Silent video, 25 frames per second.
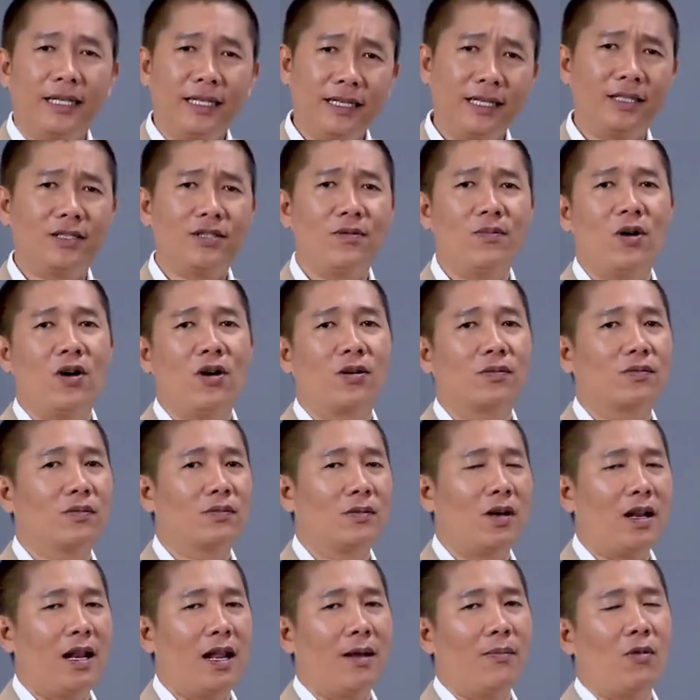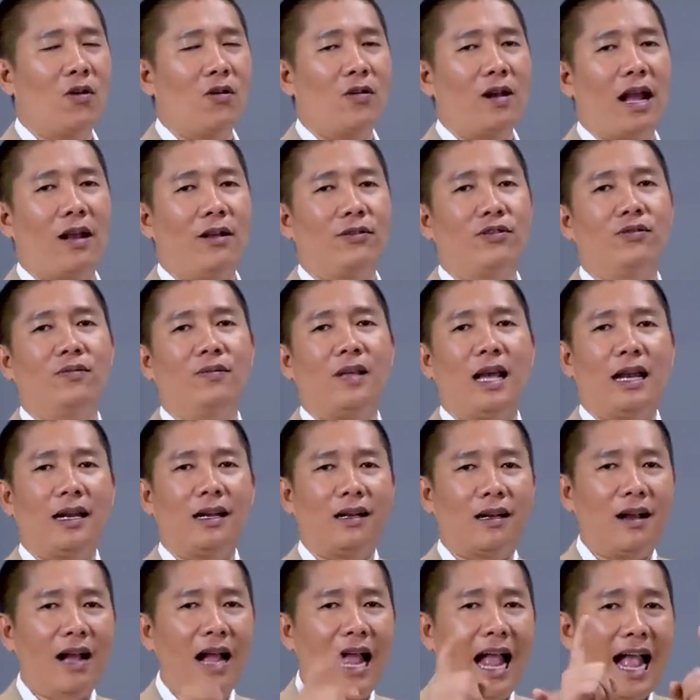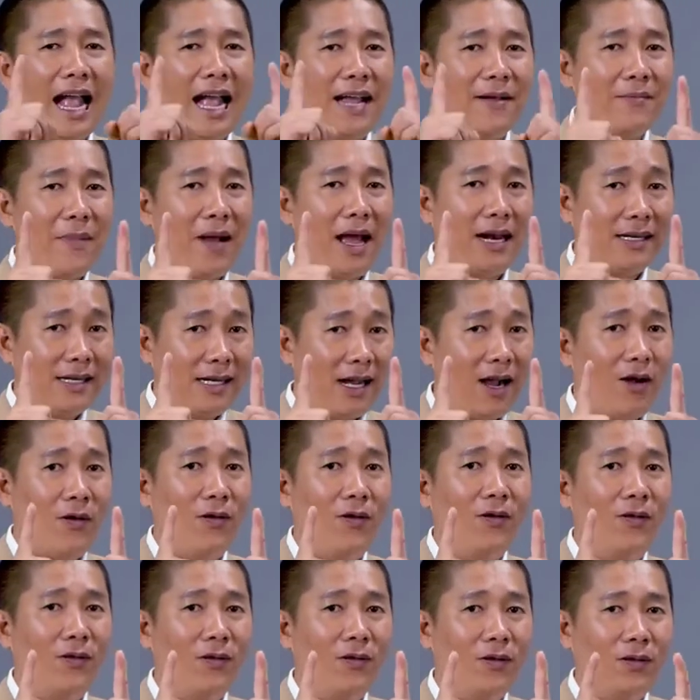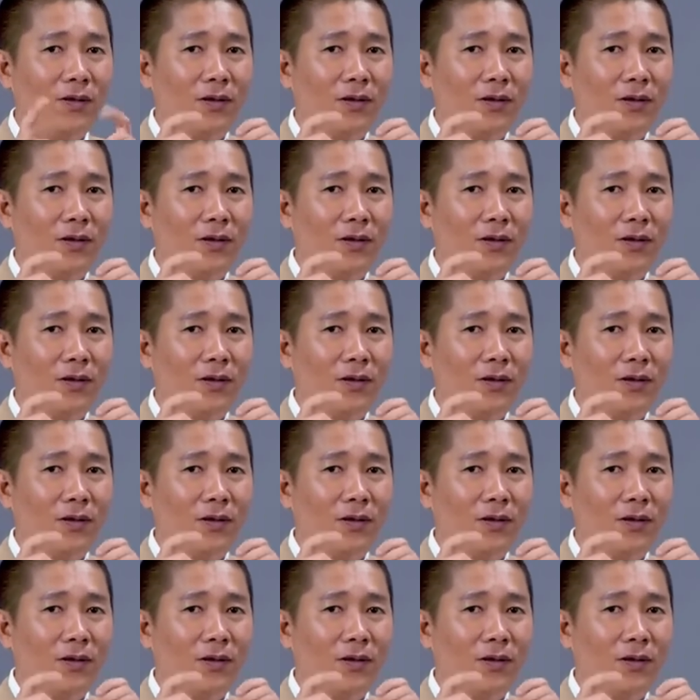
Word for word: kiến thức số 1 đó là bộ não chúng ta nó có hai bán cầu